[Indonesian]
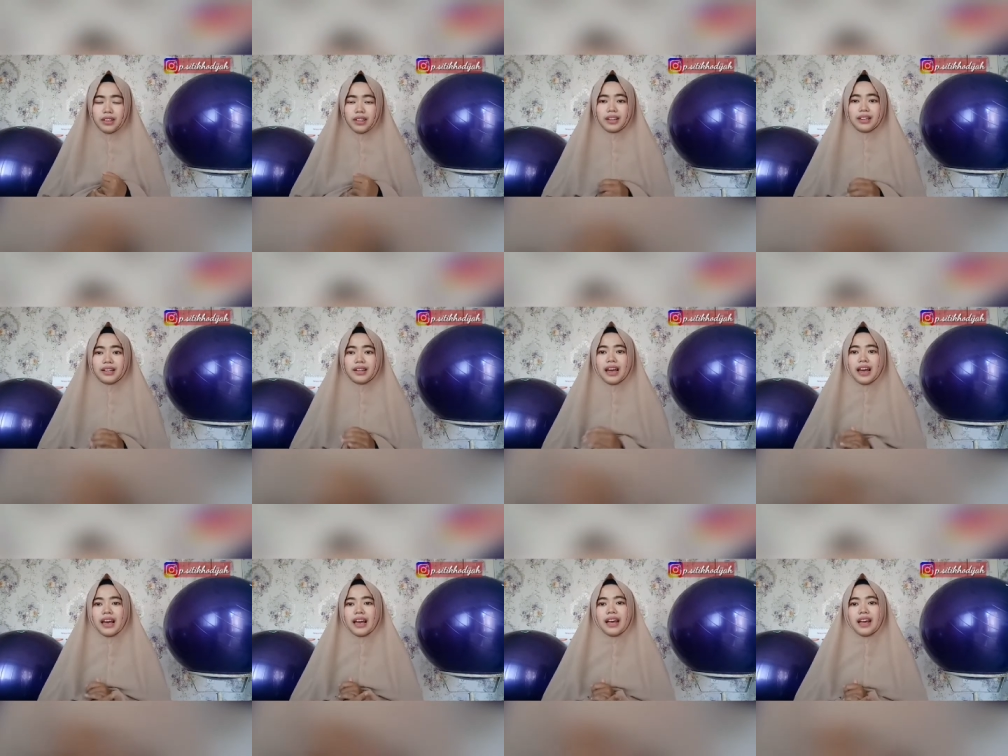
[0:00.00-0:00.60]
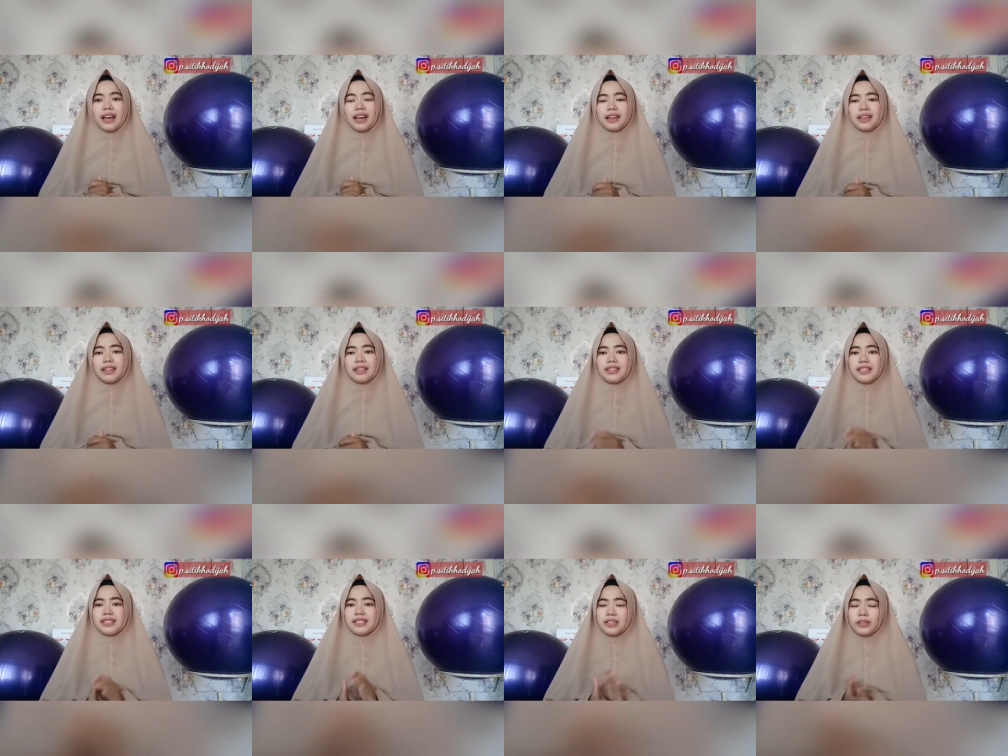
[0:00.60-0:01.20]
Nah,
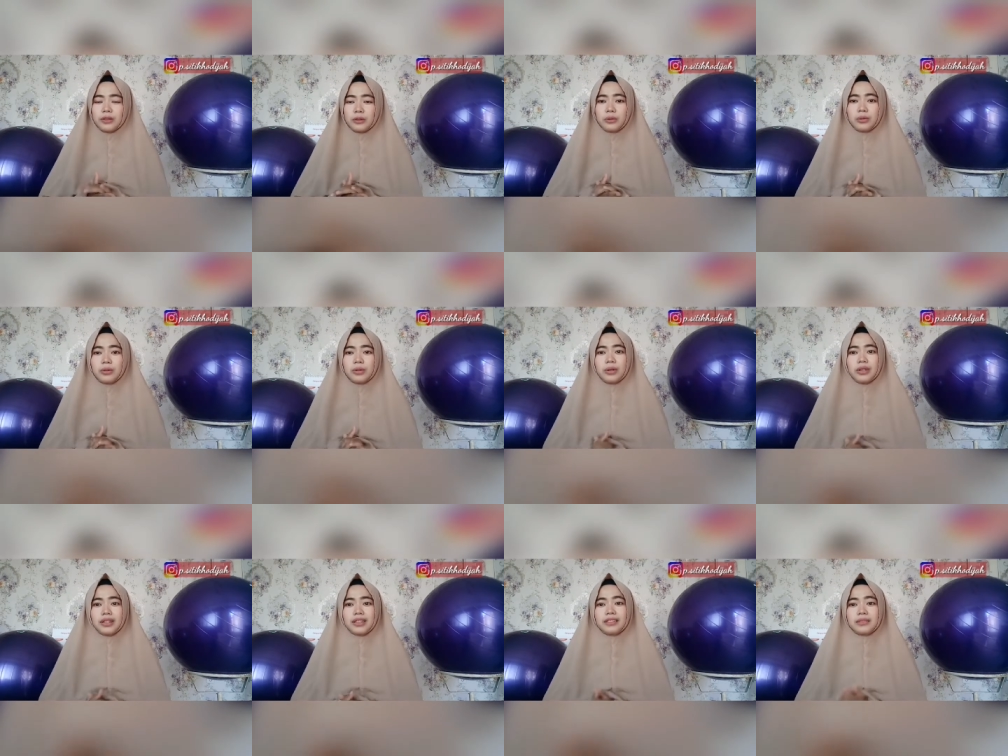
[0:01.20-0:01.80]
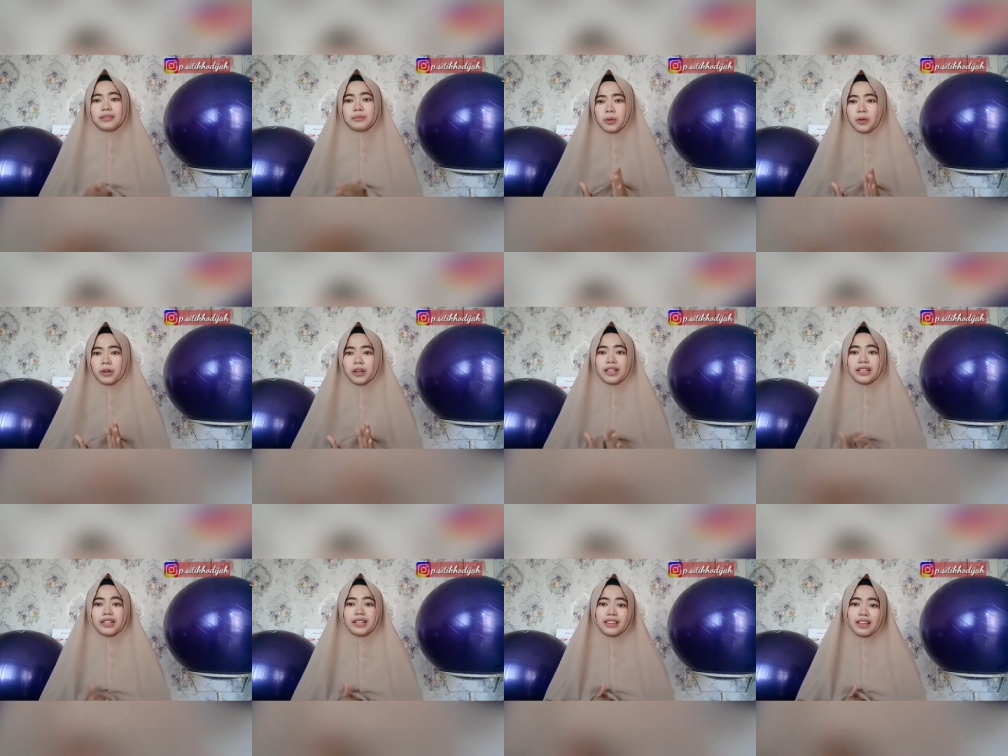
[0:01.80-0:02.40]
di situ
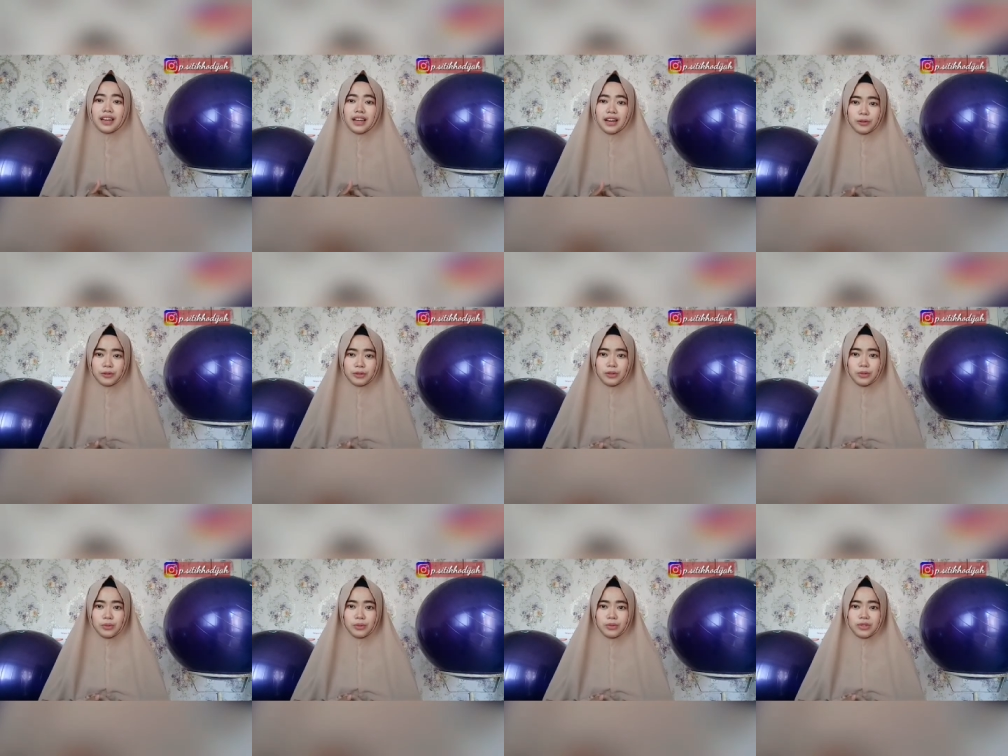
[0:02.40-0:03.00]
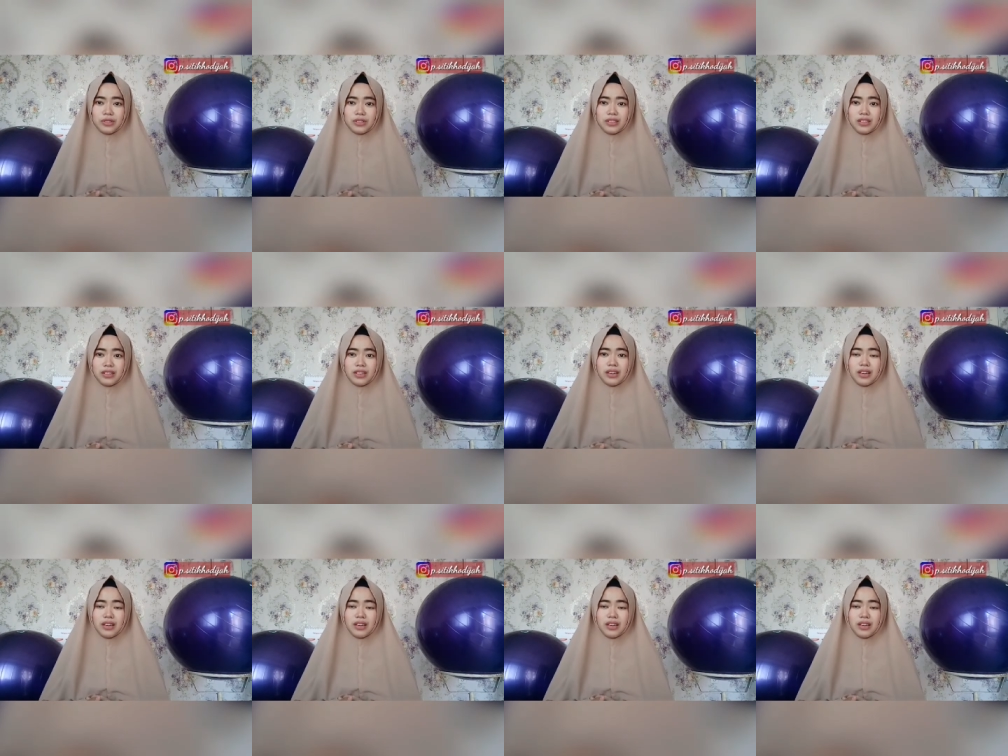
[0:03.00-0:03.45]
moral kita harus diuji